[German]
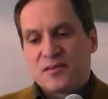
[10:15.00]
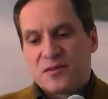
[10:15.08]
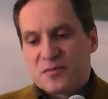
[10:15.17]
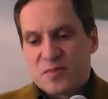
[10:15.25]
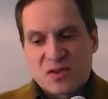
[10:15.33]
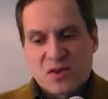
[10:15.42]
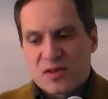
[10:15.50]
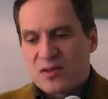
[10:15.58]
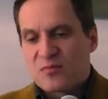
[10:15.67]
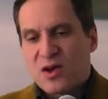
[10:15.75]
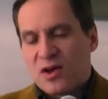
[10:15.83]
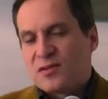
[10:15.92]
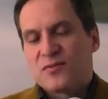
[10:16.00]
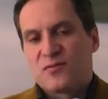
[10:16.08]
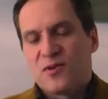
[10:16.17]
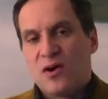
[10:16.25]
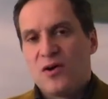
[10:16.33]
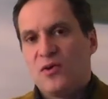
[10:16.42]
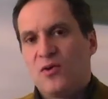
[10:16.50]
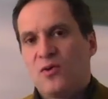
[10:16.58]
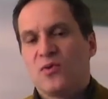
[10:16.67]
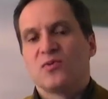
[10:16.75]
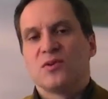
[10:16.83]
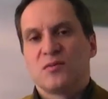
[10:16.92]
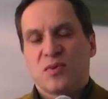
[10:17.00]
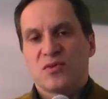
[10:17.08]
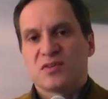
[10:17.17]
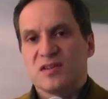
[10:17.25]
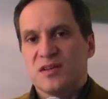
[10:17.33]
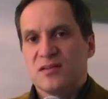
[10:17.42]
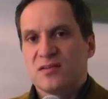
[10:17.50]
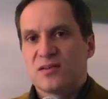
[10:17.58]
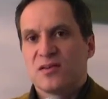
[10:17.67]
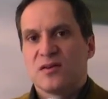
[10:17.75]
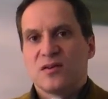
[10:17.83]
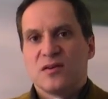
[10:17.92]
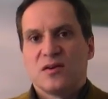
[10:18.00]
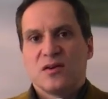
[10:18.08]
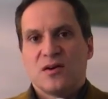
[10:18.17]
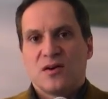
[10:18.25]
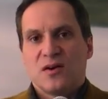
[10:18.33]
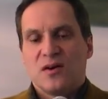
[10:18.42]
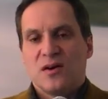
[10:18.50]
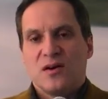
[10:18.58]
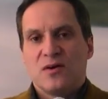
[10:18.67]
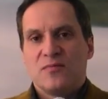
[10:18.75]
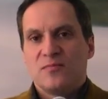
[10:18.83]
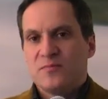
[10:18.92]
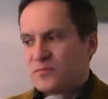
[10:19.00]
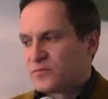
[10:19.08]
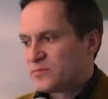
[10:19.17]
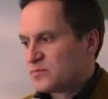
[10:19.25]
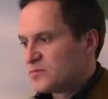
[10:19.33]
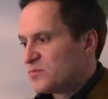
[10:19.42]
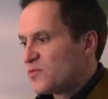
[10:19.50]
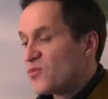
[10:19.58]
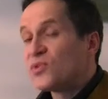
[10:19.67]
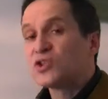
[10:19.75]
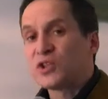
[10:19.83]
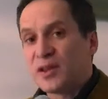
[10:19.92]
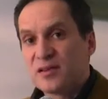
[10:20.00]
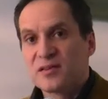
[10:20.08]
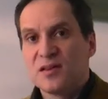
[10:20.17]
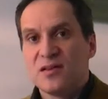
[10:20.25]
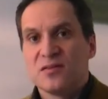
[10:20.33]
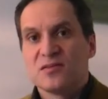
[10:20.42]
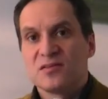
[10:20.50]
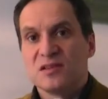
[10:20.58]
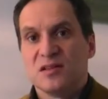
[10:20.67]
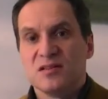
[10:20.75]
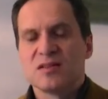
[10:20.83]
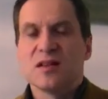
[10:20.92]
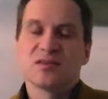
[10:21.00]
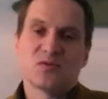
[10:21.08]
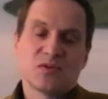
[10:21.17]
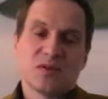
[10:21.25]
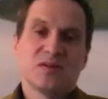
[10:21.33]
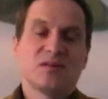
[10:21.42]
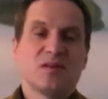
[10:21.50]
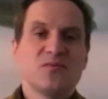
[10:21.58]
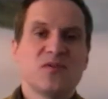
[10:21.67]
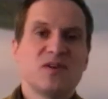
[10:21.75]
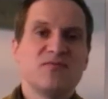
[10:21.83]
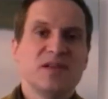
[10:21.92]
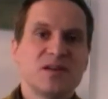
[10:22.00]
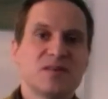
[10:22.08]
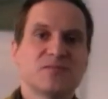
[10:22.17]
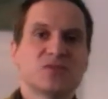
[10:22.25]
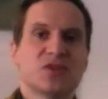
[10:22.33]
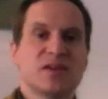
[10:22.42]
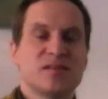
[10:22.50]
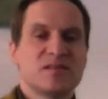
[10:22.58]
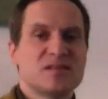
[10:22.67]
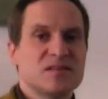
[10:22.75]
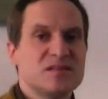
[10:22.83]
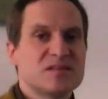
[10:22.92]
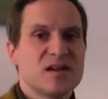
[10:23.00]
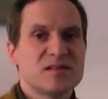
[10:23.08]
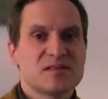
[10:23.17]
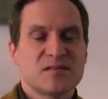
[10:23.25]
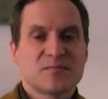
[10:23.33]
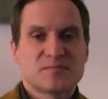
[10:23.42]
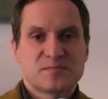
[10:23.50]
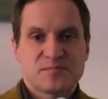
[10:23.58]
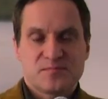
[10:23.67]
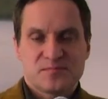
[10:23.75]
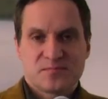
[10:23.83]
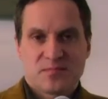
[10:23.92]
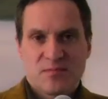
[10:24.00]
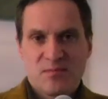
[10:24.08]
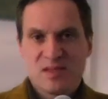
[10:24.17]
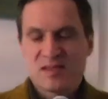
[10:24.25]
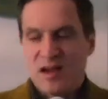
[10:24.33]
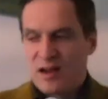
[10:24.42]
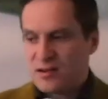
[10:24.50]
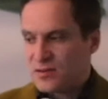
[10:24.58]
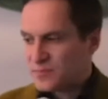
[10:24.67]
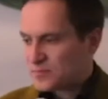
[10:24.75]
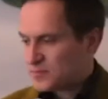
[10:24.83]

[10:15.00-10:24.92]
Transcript: Das bedeutet, man hat etwa 100% ähm, versteckte Zinslast oder in dem Fall weniger versteckte Zinslast bezahlt.